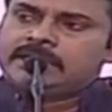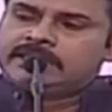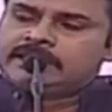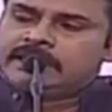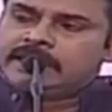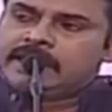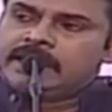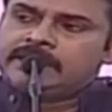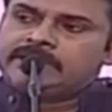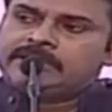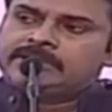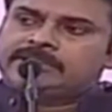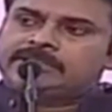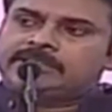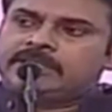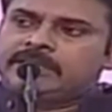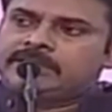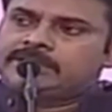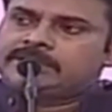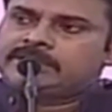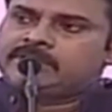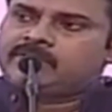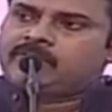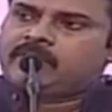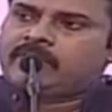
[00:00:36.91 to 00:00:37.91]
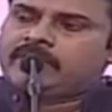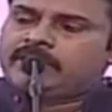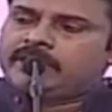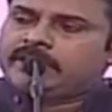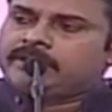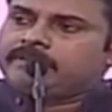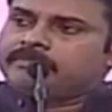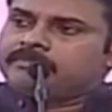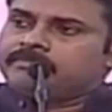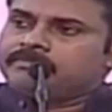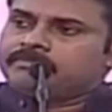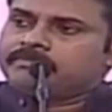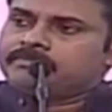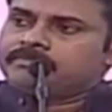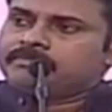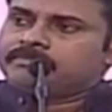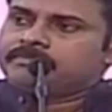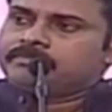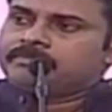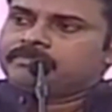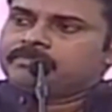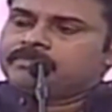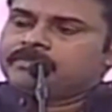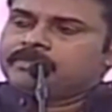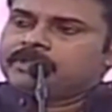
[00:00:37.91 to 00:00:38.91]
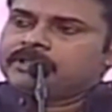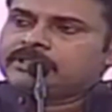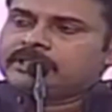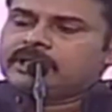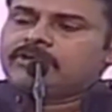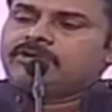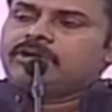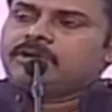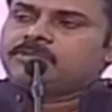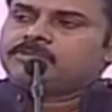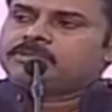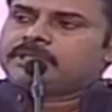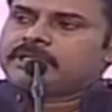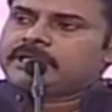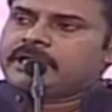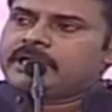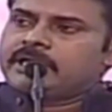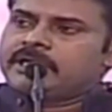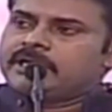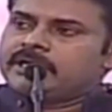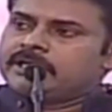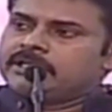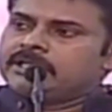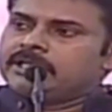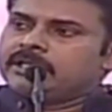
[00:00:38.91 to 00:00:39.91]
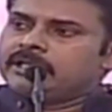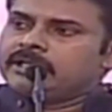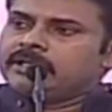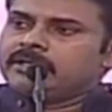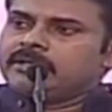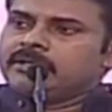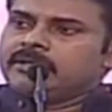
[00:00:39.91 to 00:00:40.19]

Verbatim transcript: ఎలాంటి స్కిల్స్ ఇవ్వాలి డెవలప్ చేయాలన్నది